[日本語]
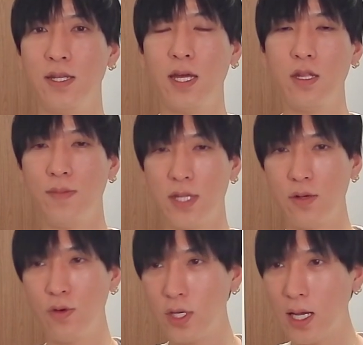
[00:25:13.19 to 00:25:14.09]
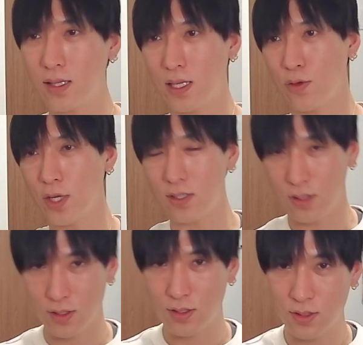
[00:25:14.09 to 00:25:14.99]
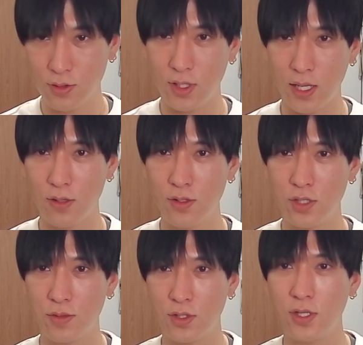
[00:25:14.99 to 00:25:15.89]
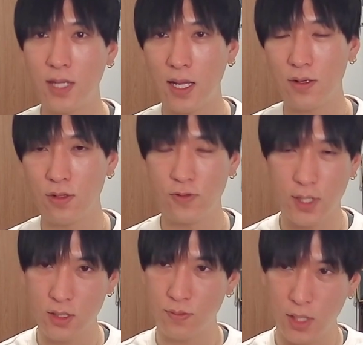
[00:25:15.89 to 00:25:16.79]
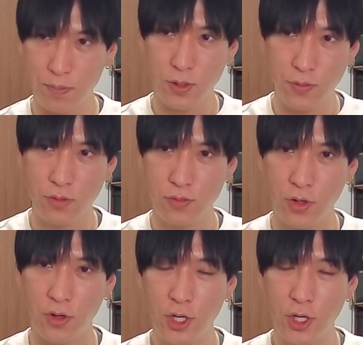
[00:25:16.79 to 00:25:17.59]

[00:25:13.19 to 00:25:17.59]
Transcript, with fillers: なのでまた動きがあったら、とりあえずすぐにね、YouTube、Twitter、この2つのプラットフォームを